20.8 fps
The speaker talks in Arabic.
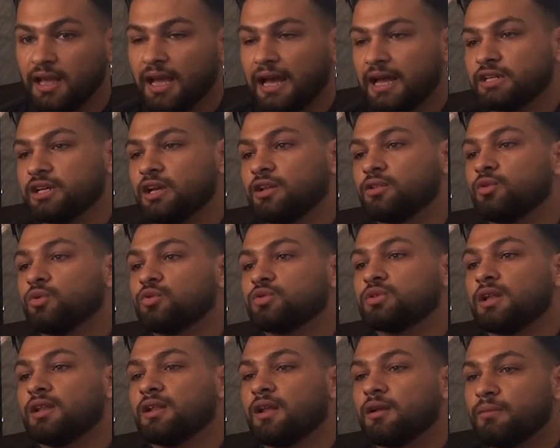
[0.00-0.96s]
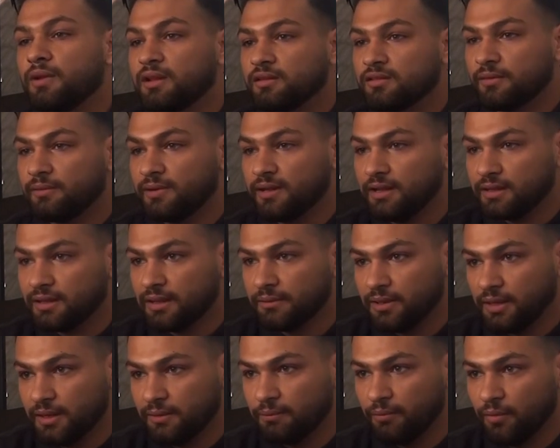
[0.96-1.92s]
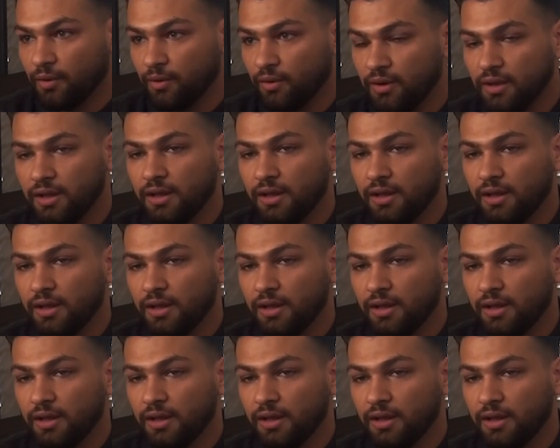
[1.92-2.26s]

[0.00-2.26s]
عشان توصل للمنصب اللي انت بتحبه